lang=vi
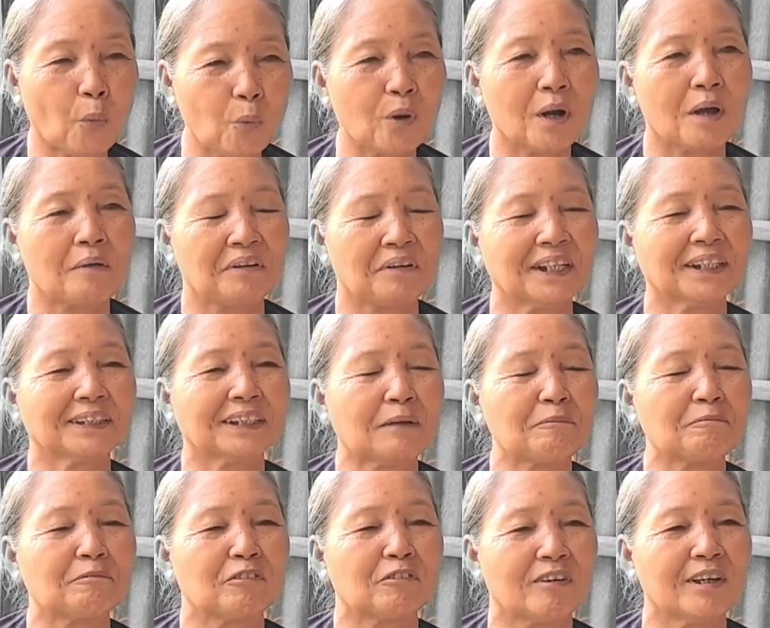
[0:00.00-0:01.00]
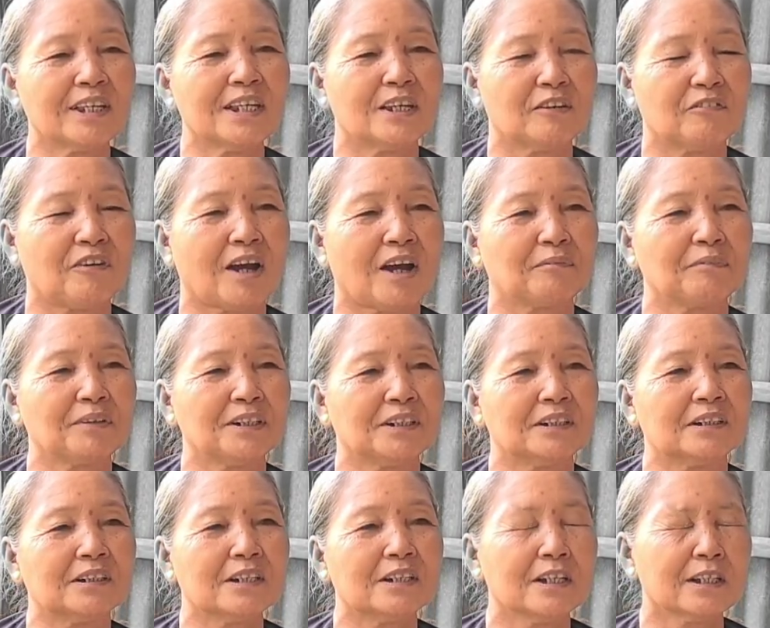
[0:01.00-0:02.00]
Tu là phải cái tâm phải về Phật mới
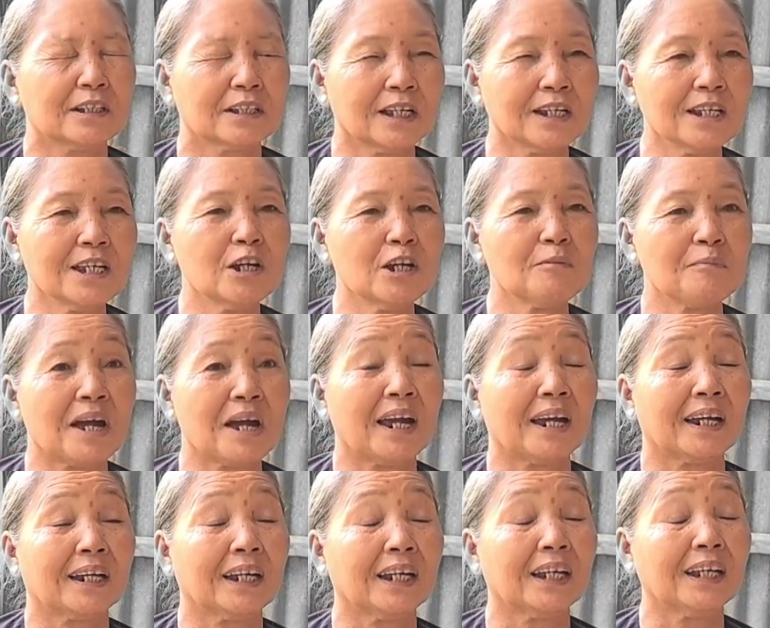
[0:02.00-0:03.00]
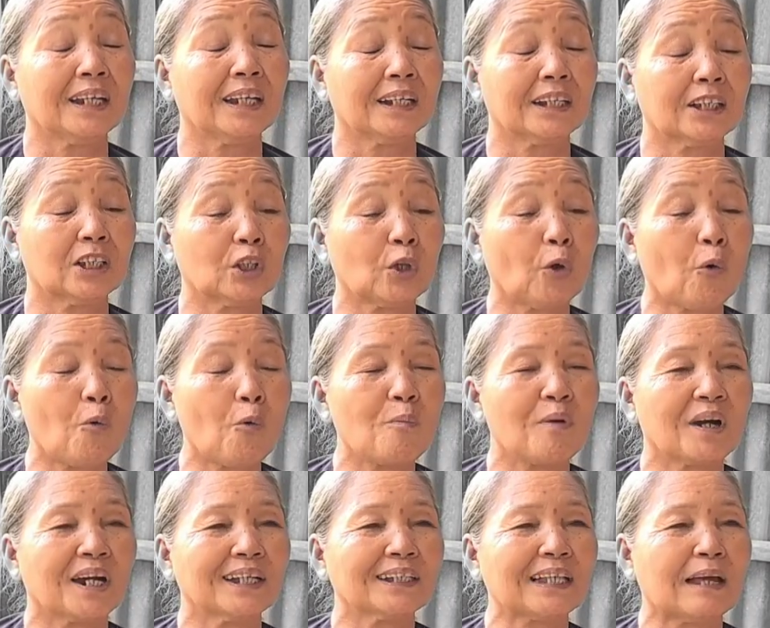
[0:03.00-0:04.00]
được. Chứ nếu mà cái
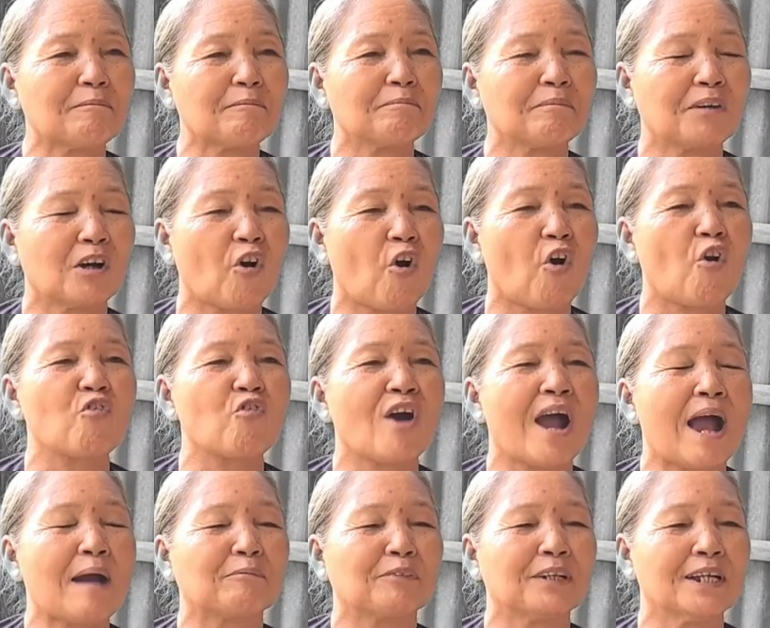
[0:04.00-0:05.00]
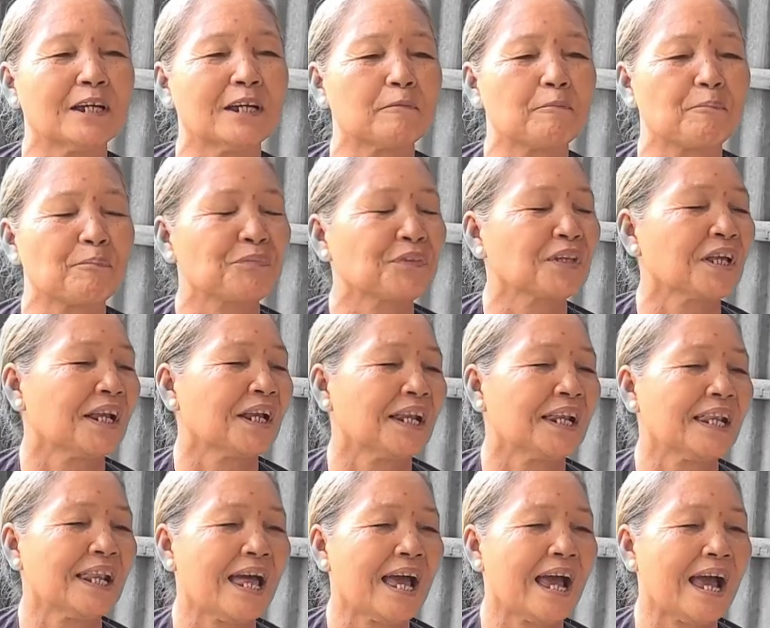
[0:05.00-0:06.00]
tu mà cái tâm mà còn phàm đó
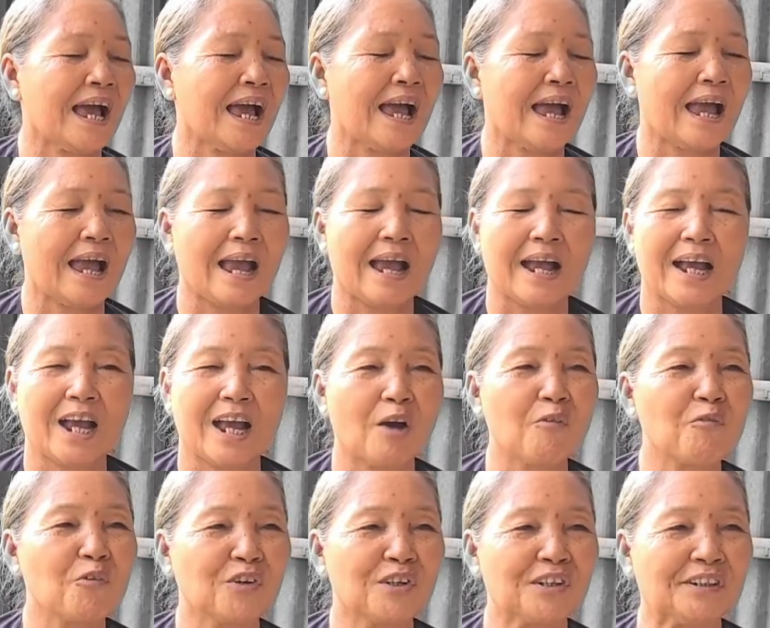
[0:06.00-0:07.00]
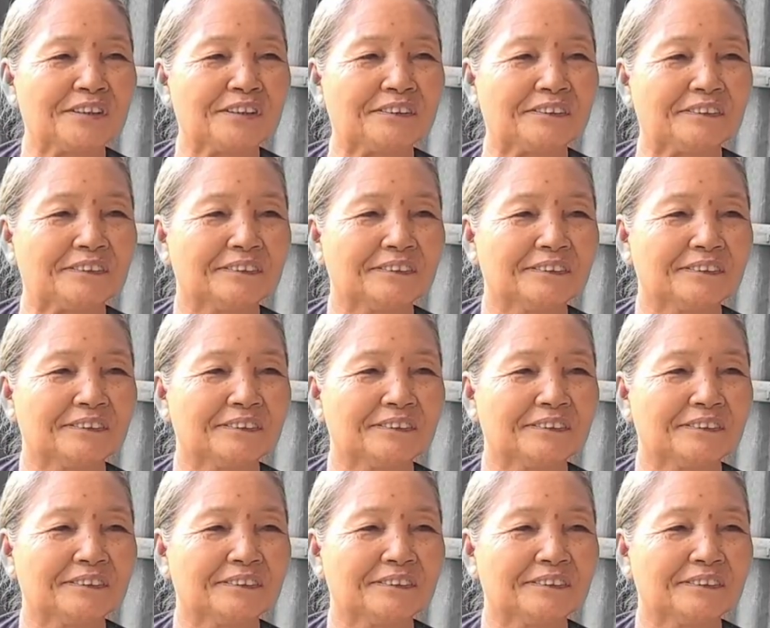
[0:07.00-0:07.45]
là không có được.